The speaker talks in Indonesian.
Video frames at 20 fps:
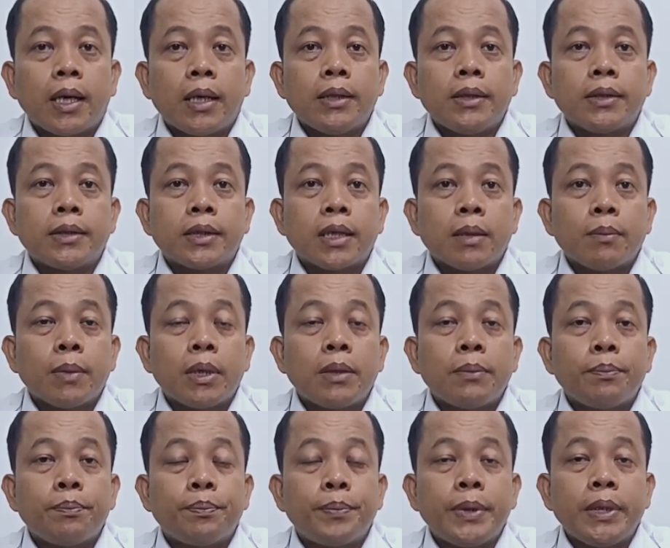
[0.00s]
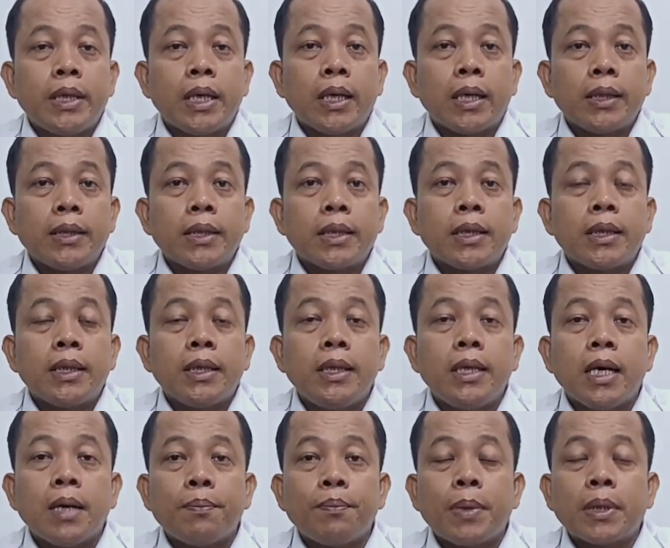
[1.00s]
ancaman pidananya
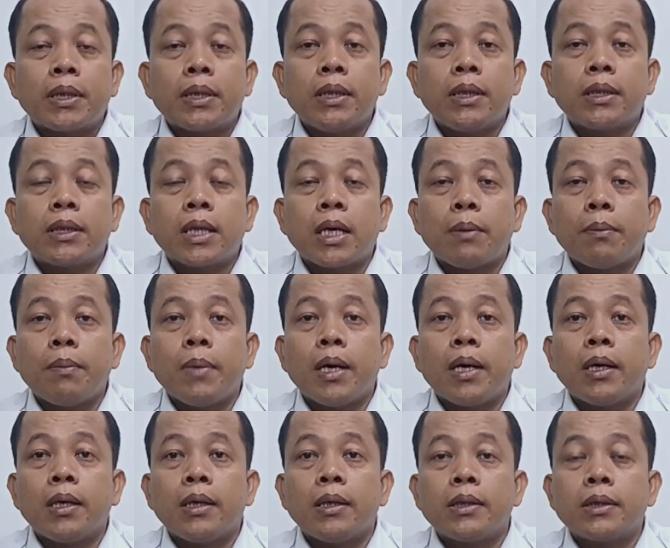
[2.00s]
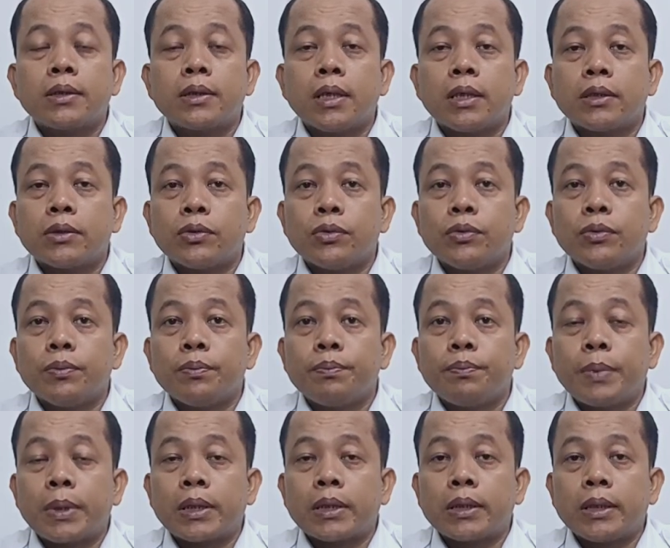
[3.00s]
dapat ditambah
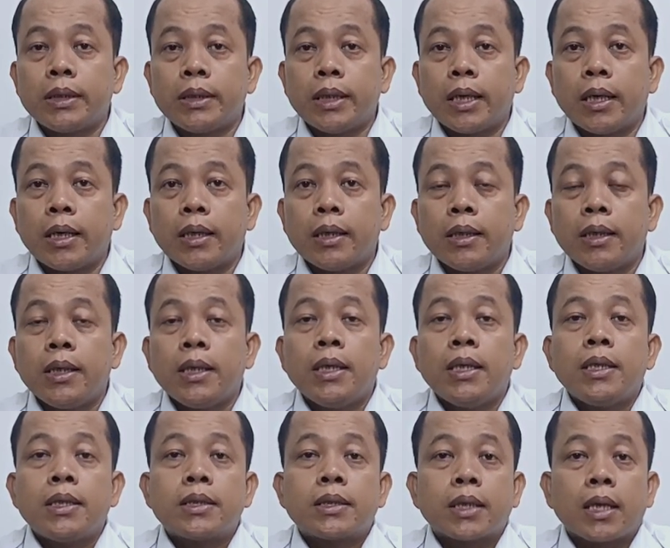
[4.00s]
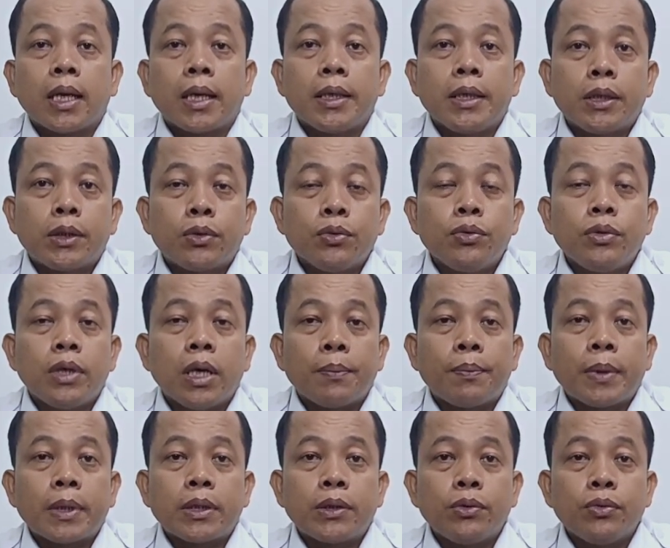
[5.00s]
1 per 3. Selain itu,
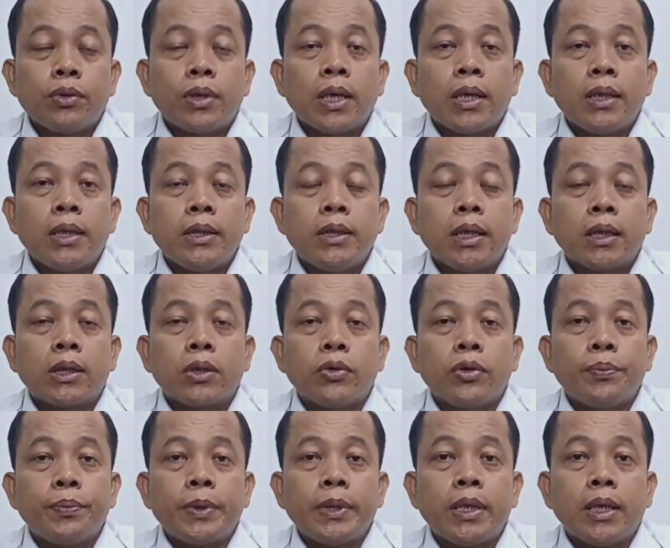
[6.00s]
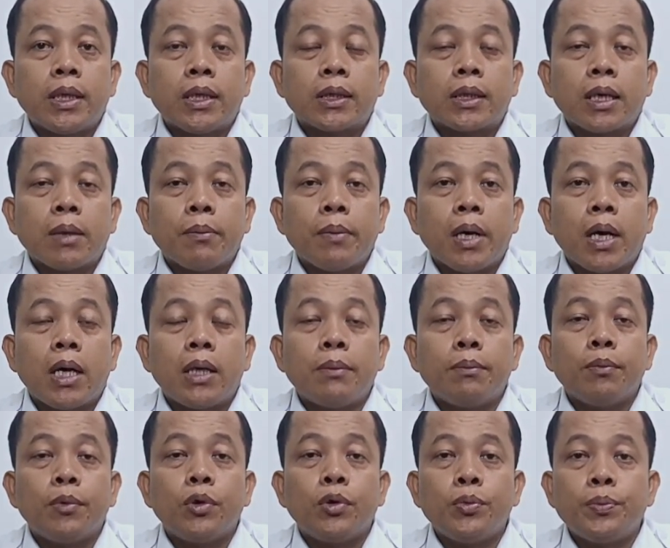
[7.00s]
dapat juga dijatuhi pidana
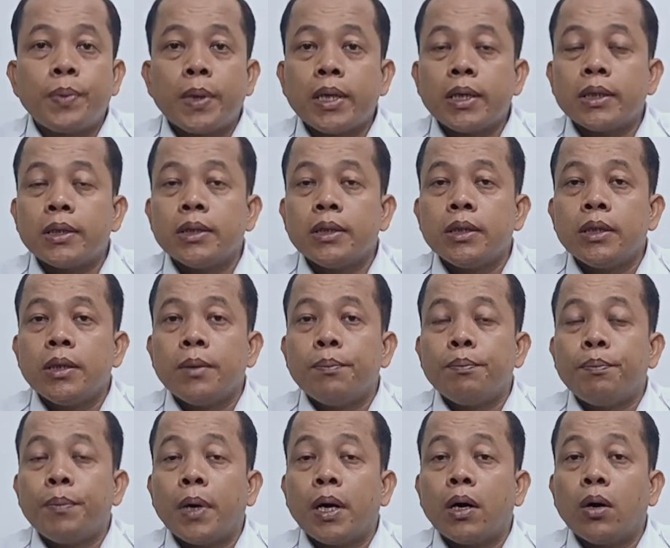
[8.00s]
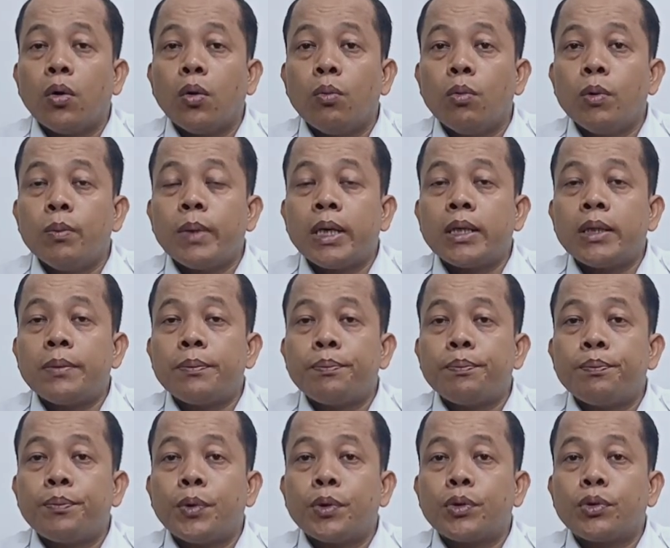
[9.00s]
tambahan berupa pengumuman
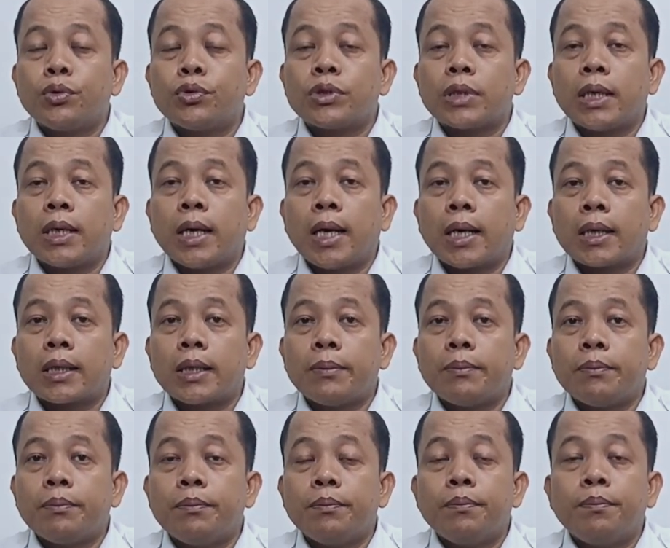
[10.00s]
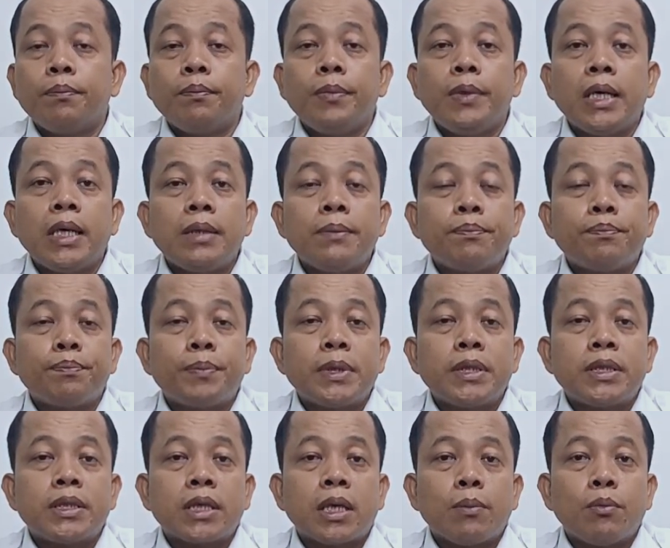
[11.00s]
putusan hakim dan
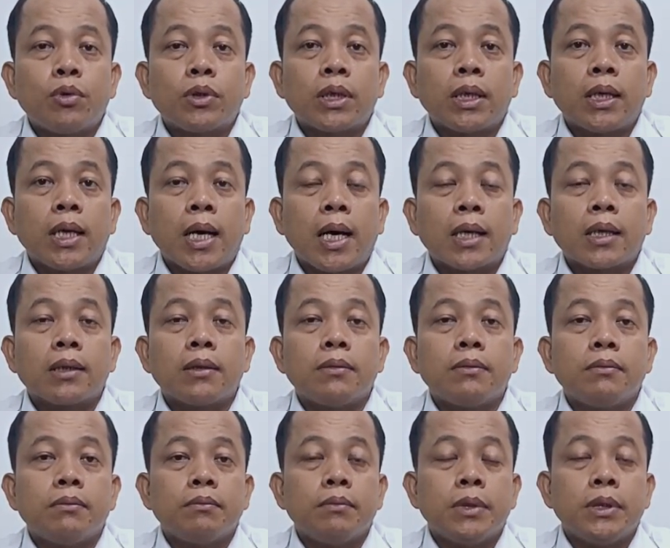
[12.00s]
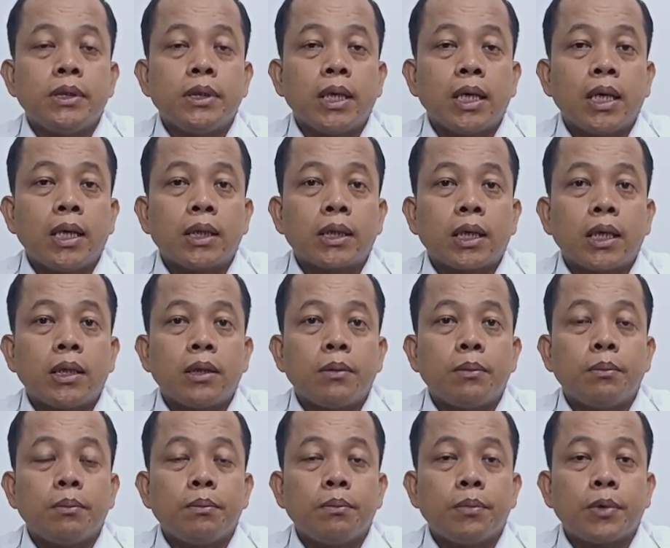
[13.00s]
pencabutan hak
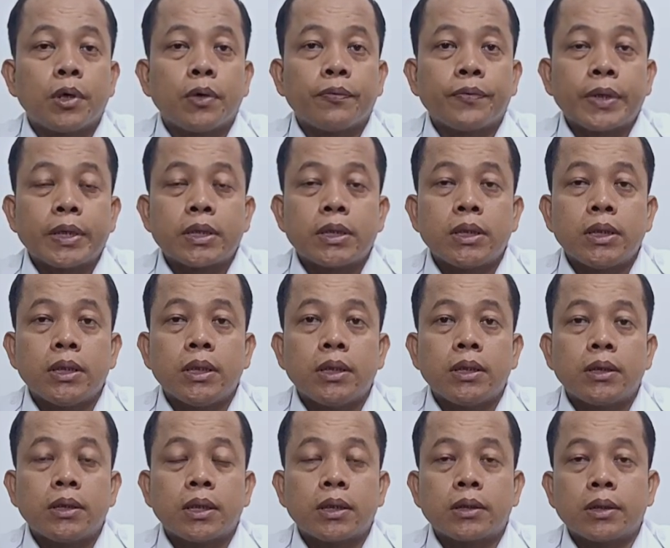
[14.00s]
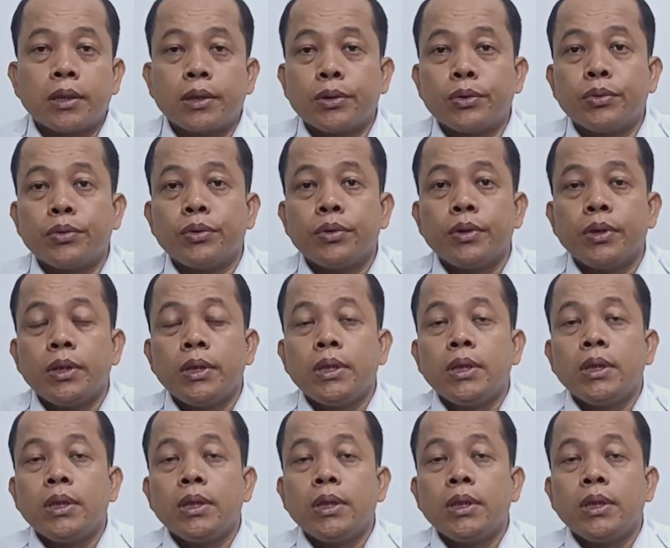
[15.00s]
menjalankan profesi tertentu.